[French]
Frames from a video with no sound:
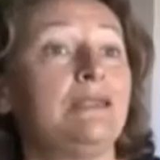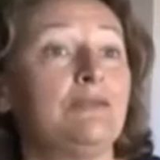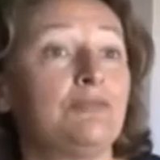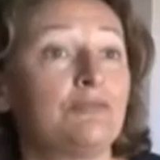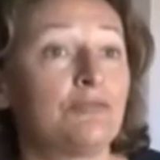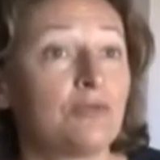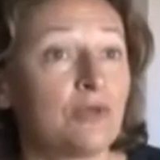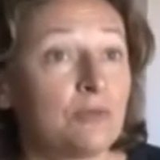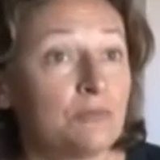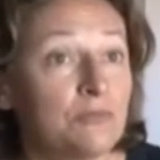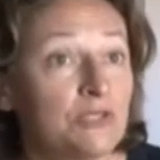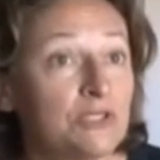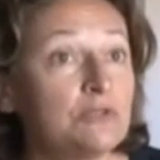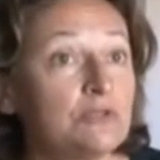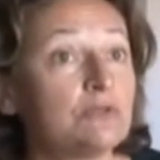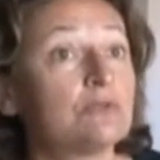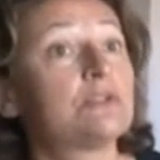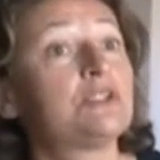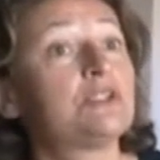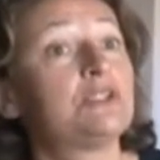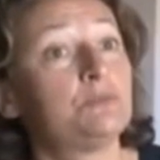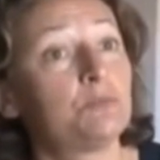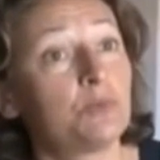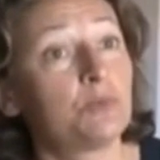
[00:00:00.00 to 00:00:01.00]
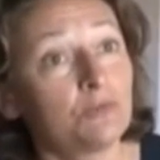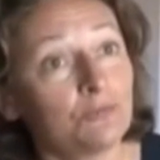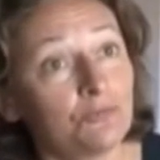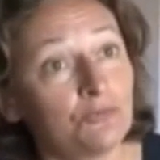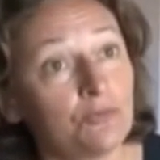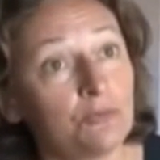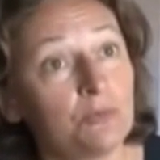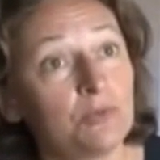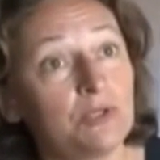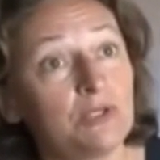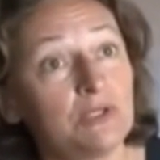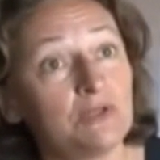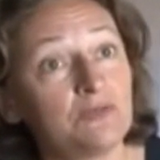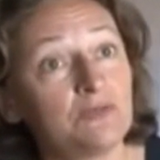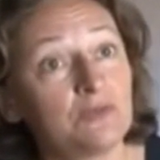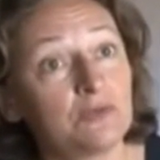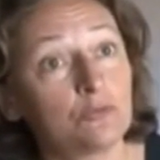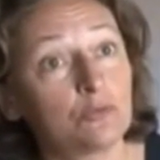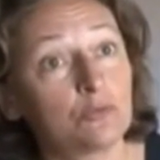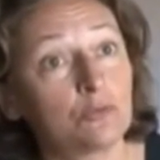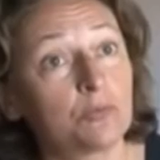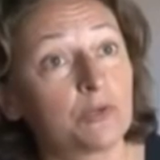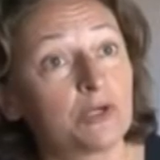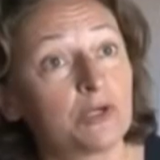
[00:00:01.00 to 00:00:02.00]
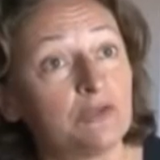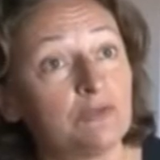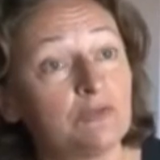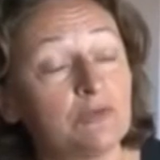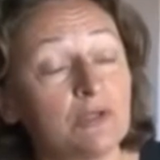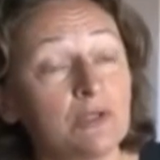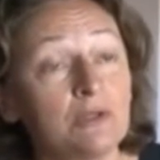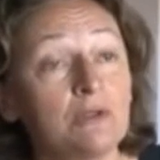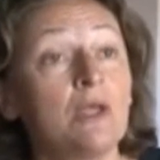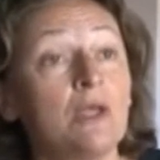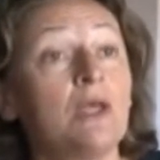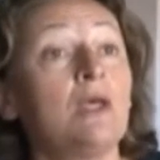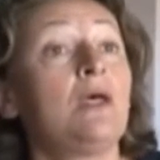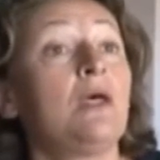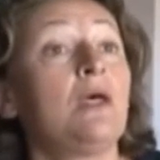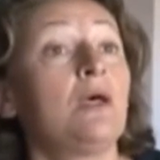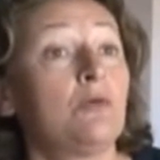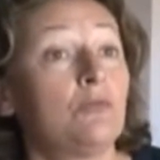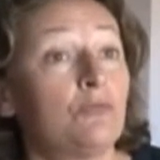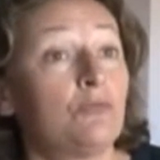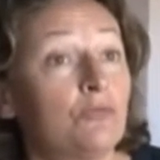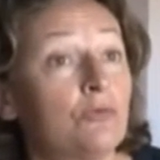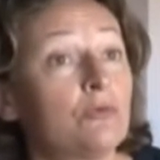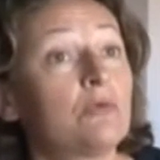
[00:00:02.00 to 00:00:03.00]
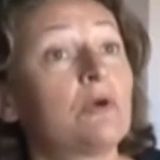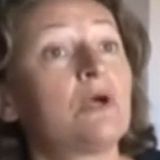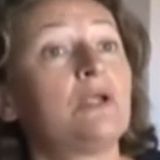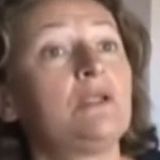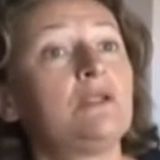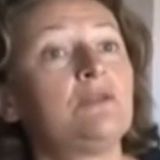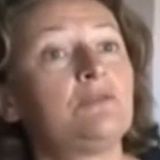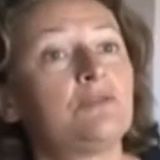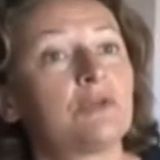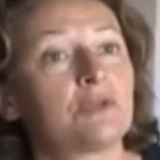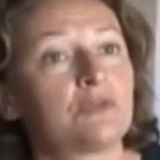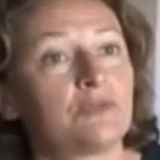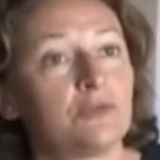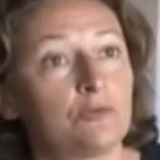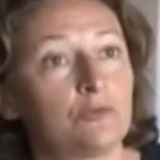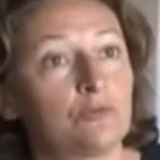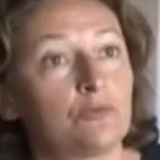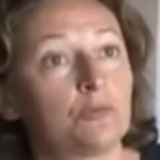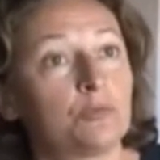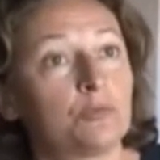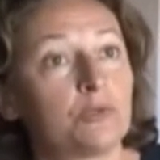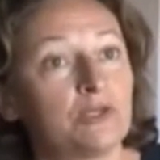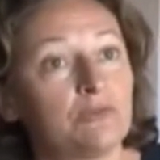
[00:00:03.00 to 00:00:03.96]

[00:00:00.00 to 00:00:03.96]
les familles qui peuvent se payer ces cours privés vont aller vers ces cours